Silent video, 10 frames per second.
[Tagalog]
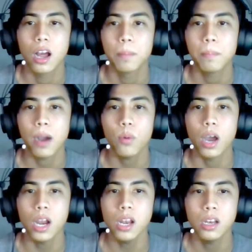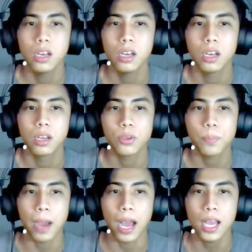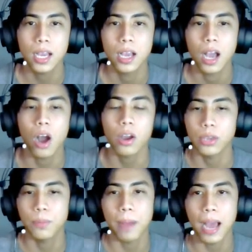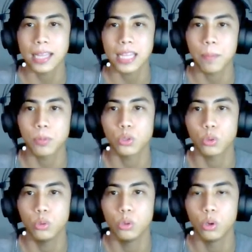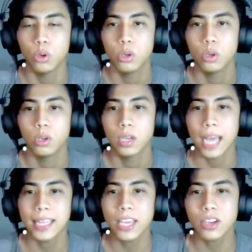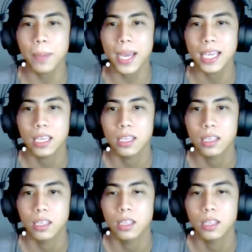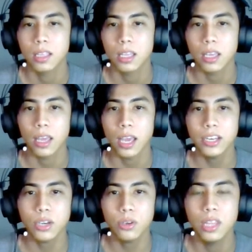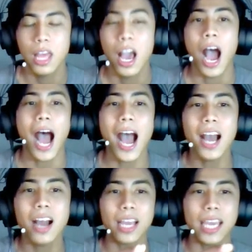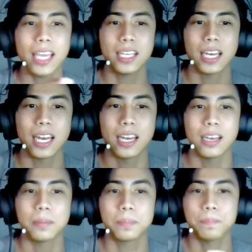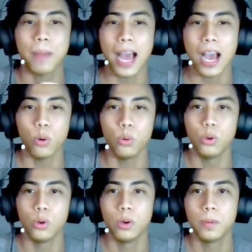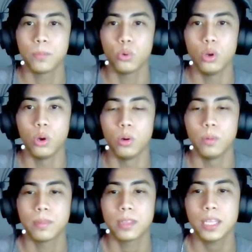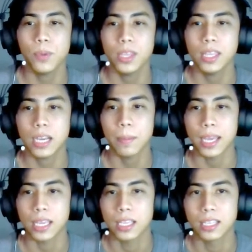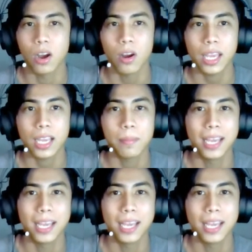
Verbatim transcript: Bawal? Yung paa? Okay, yung paa tapos yung ulo. Ay, hindi kamay. Ay, yung likod. Ah, okay. Paa, ulo, ulo. Hindi pwede, kamay. Okay, kamay.